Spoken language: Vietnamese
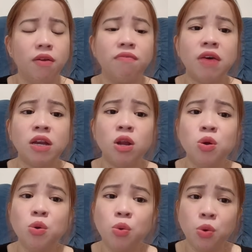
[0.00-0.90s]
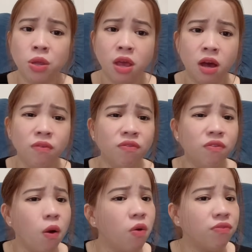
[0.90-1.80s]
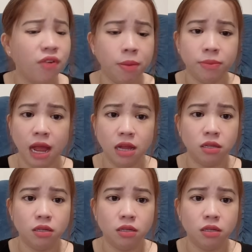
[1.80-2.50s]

và nó đùa giỡn vô phép tắc